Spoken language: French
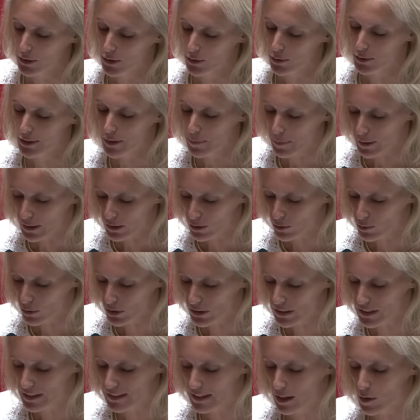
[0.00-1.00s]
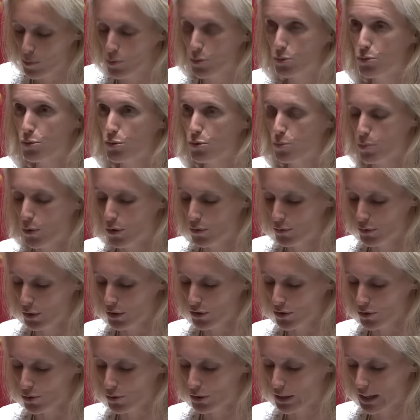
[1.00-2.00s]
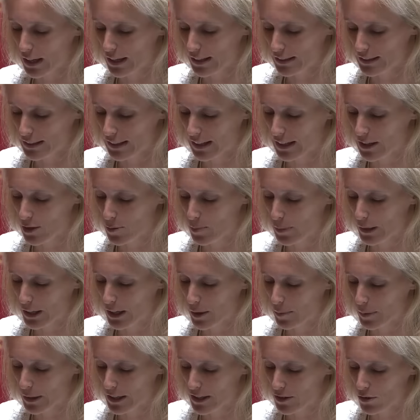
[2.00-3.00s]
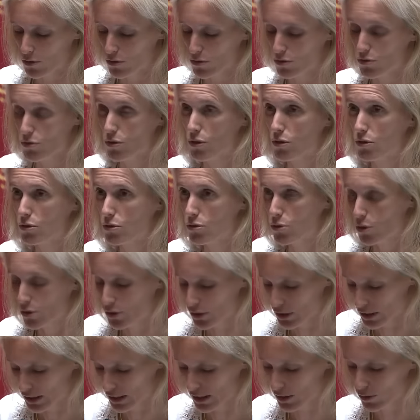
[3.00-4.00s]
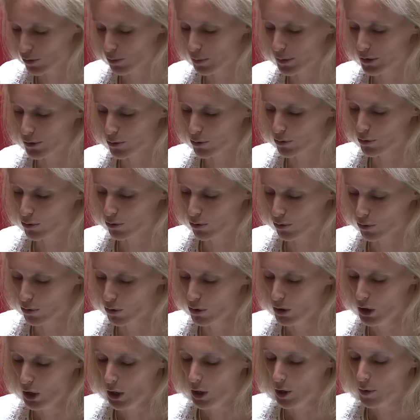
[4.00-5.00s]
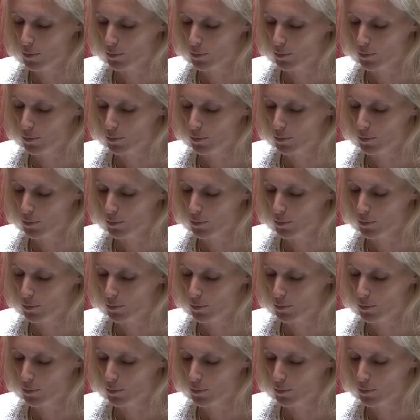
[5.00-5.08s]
Le département des Alpes de Haute-Provence se caractérise par la présence d'anciens hôpitaux locaux